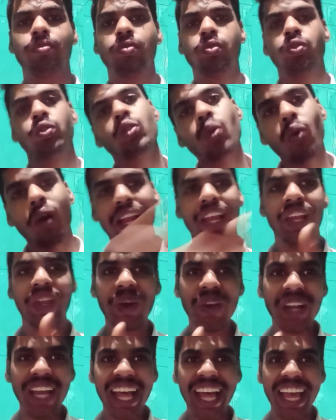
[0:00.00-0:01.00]
तो हेलो
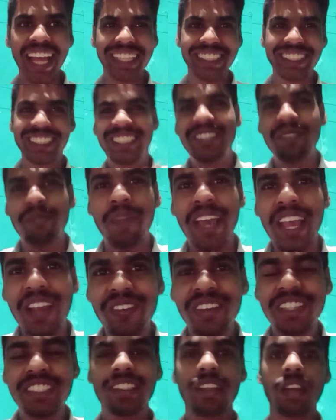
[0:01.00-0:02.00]
गाइस मैं हूं
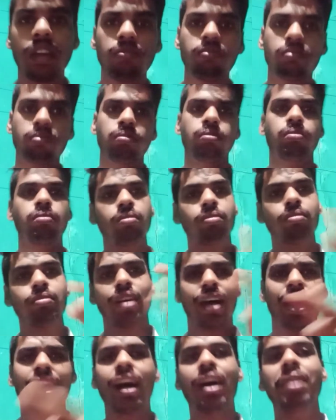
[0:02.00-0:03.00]
अशरफ
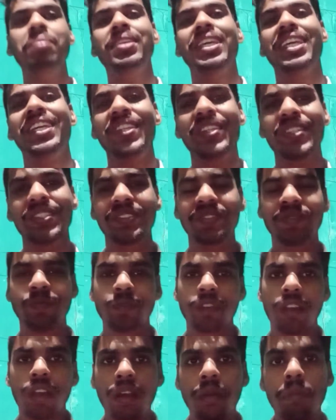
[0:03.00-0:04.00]
आप देख रहे हो
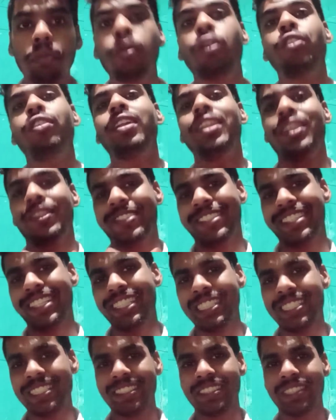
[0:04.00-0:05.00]
मॉडल न्यूज सिक्स
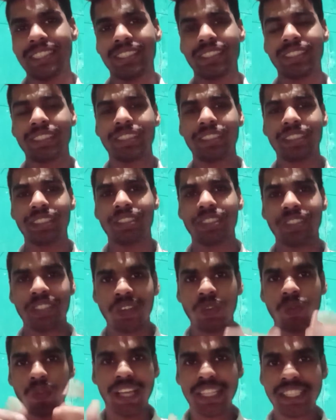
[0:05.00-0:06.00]

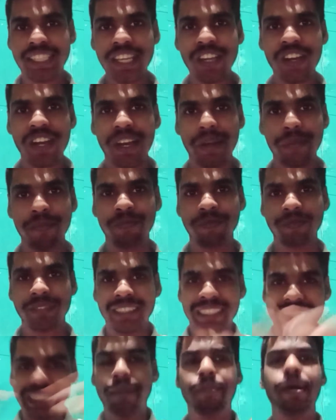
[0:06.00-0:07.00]
कैसे हो आप
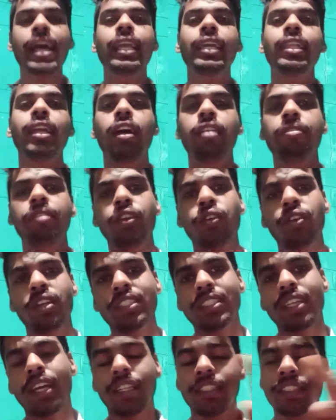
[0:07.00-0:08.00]
धमाकेदार वीडियो के
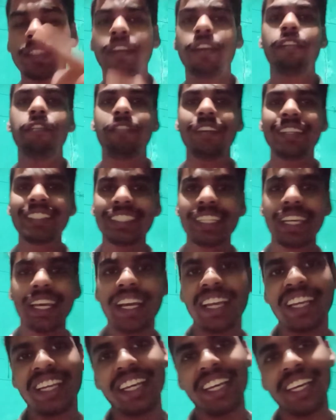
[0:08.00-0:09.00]
साथ फिर से आ
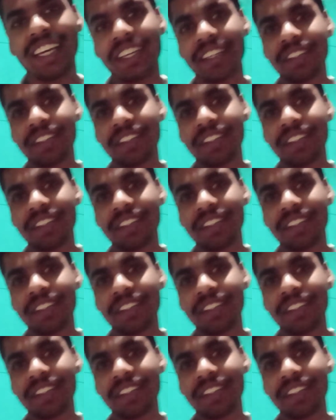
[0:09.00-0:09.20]
गए हैं